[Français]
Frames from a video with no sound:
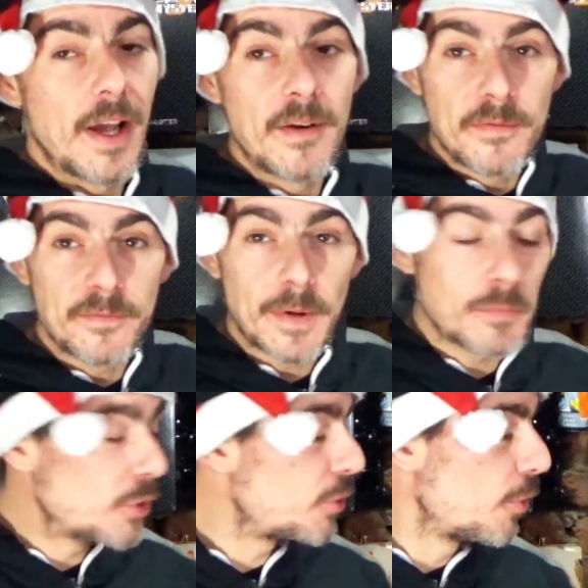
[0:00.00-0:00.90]
El
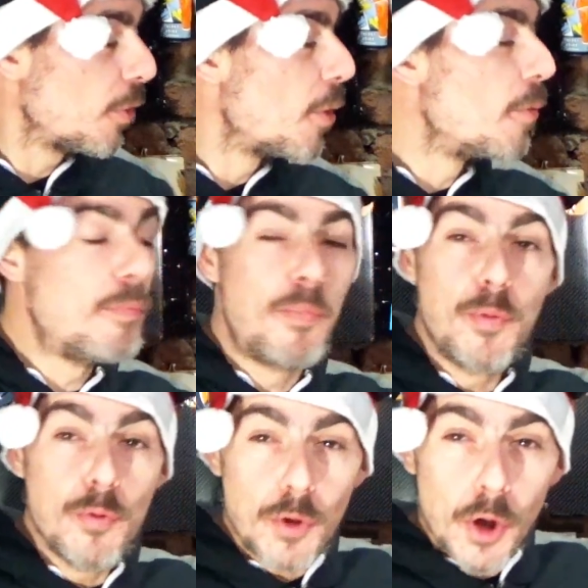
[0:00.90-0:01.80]
Famoso
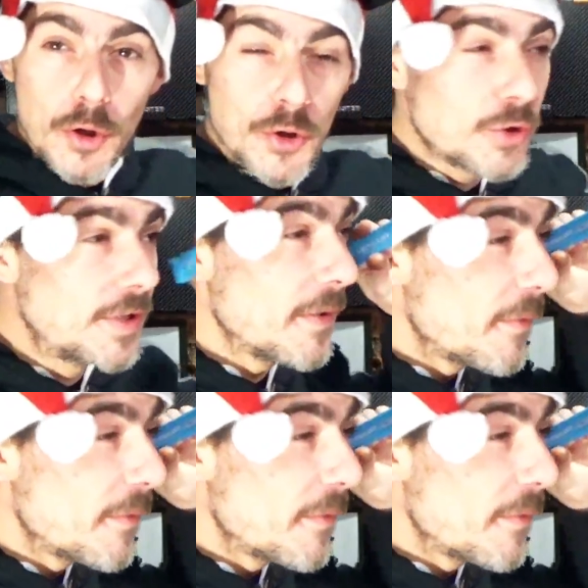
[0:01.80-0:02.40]
Blue Crush des